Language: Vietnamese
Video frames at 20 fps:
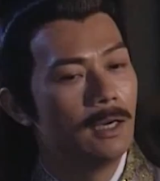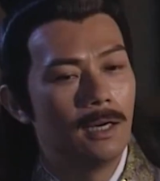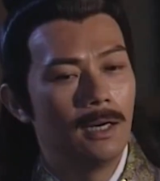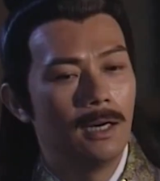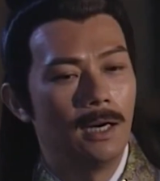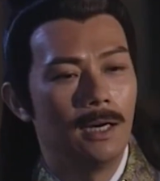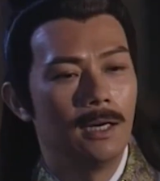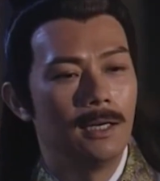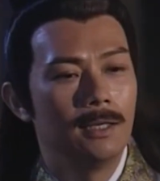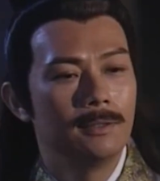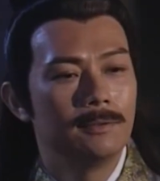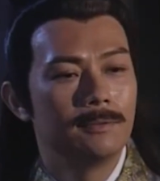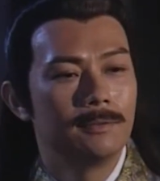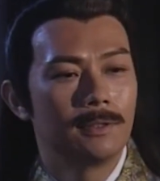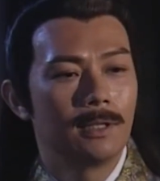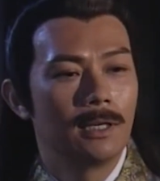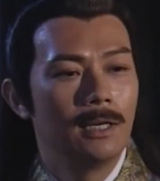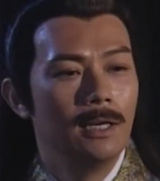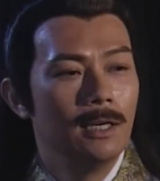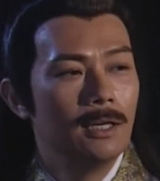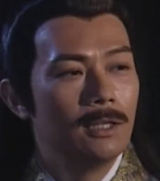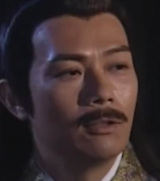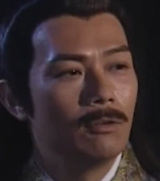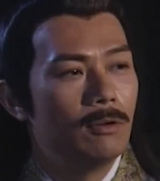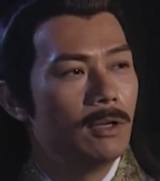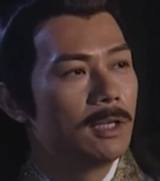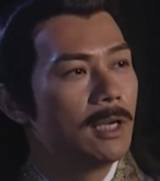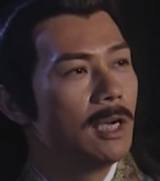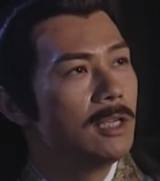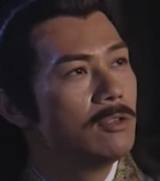À phải, nói
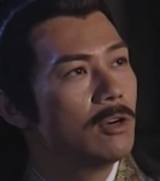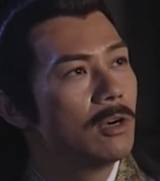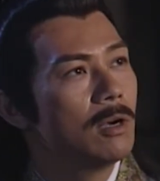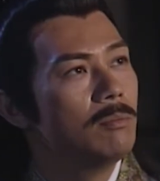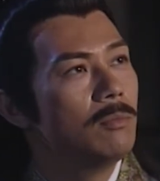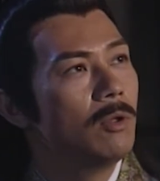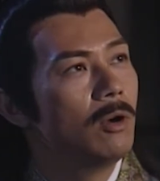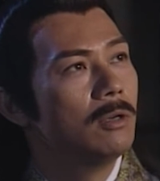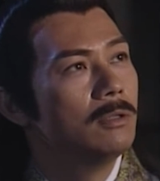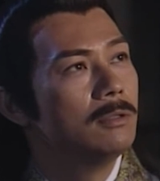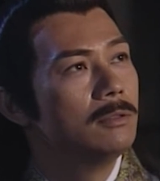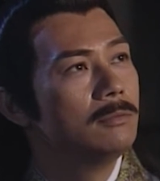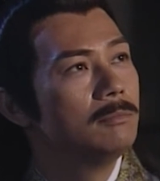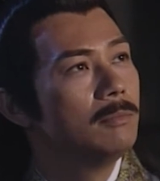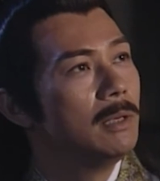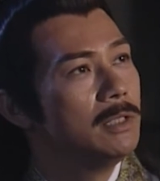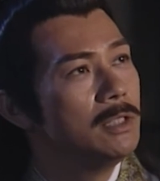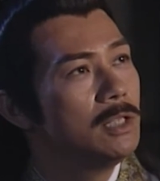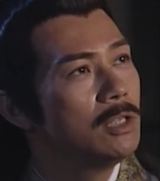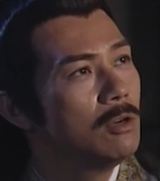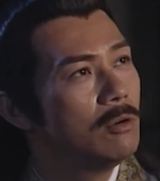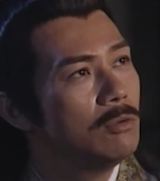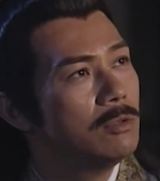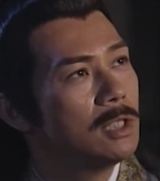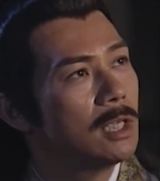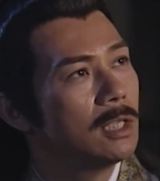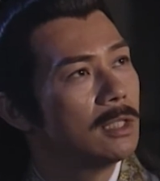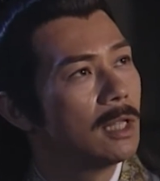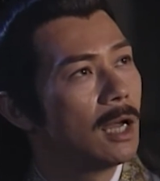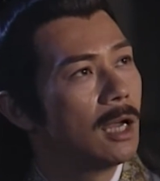chuyện nãy giờ mà vẫn chưa biết tên
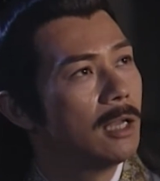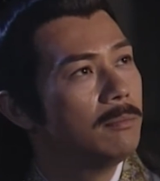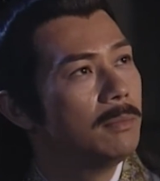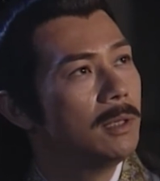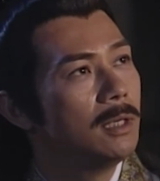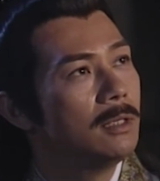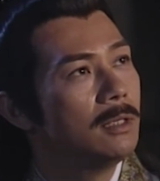họ của cậu.